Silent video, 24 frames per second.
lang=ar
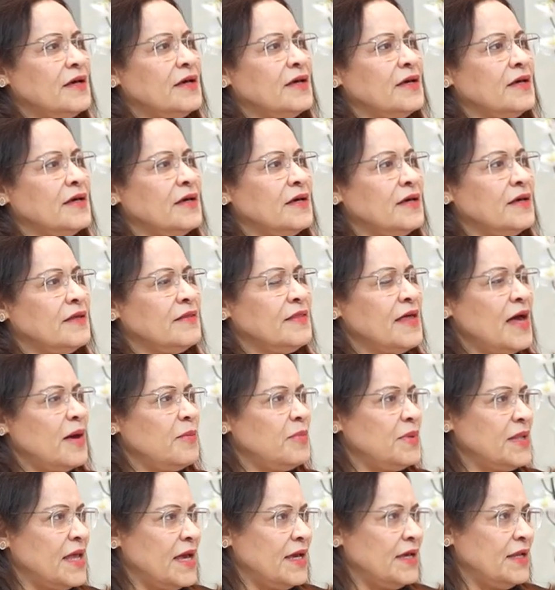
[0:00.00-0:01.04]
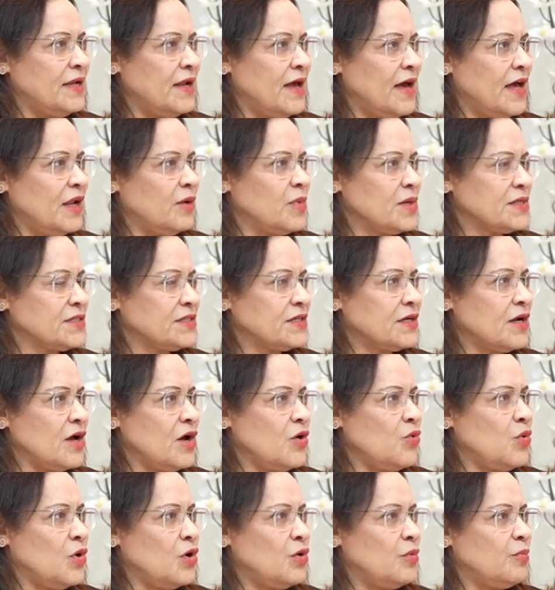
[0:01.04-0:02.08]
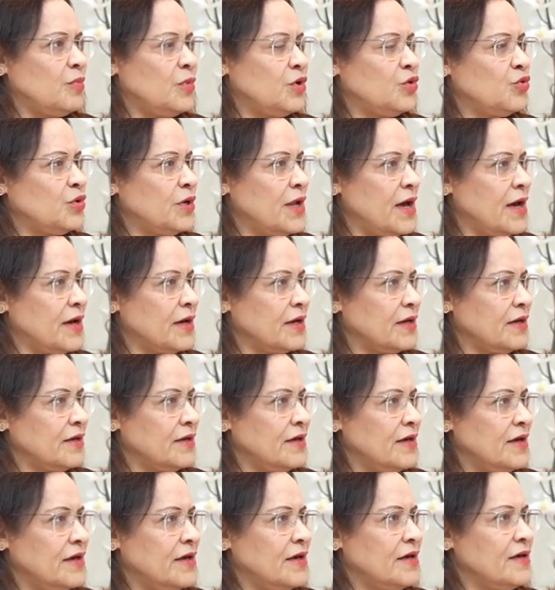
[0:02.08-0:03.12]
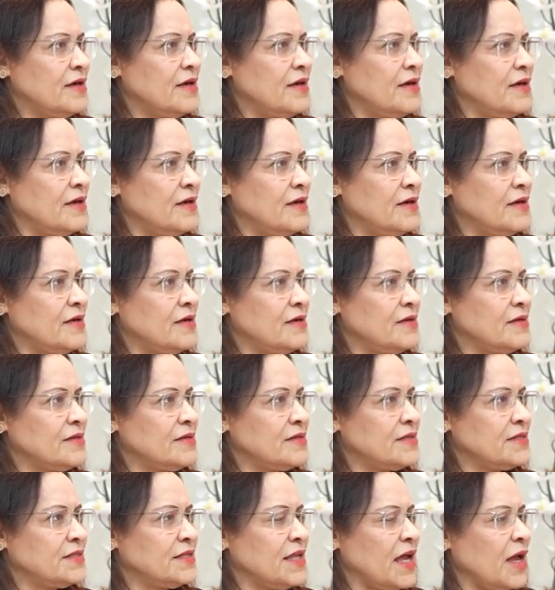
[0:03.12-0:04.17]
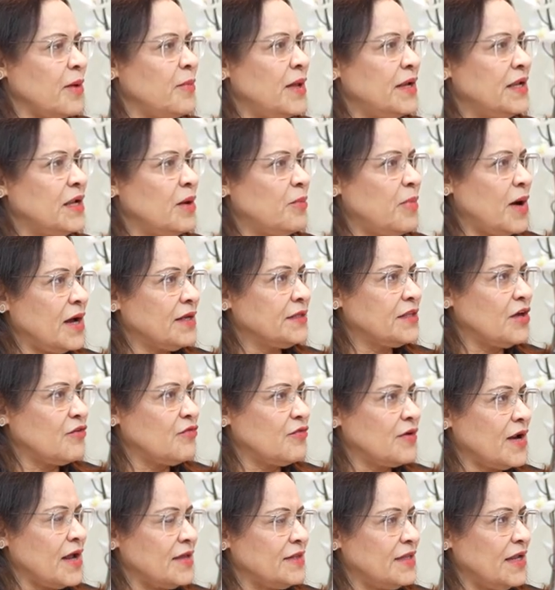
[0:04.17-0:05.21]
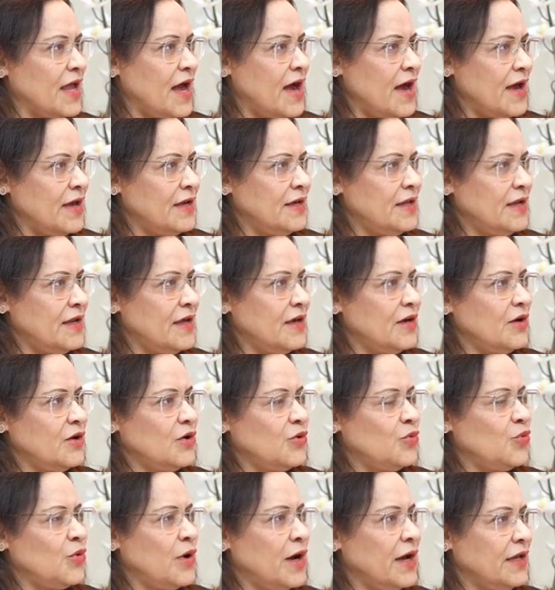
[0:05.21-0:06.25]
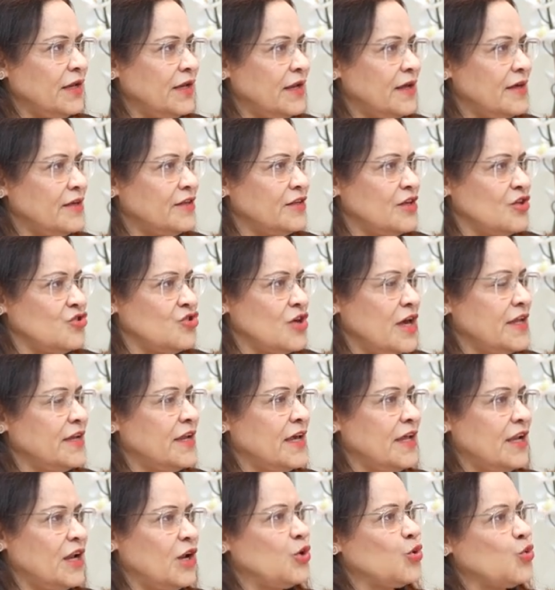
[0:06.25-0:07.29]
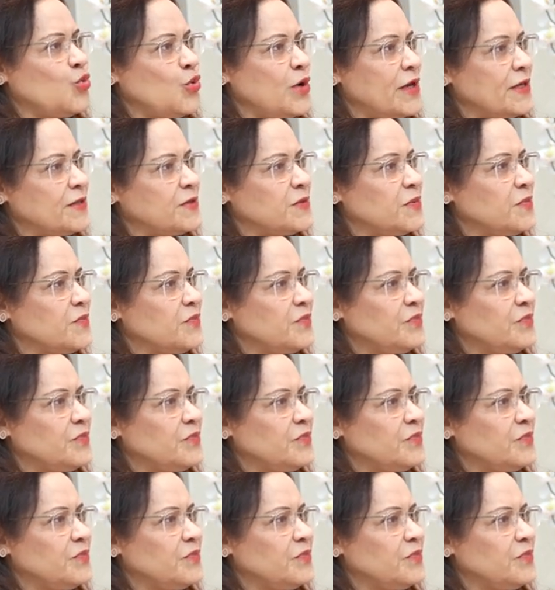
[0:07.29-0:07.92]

آه، ذهبنا إلى البصرة ومن هناك آه، استقبلنا بعض أفراد العائلة وإحنا اتجهنا إلى الكويت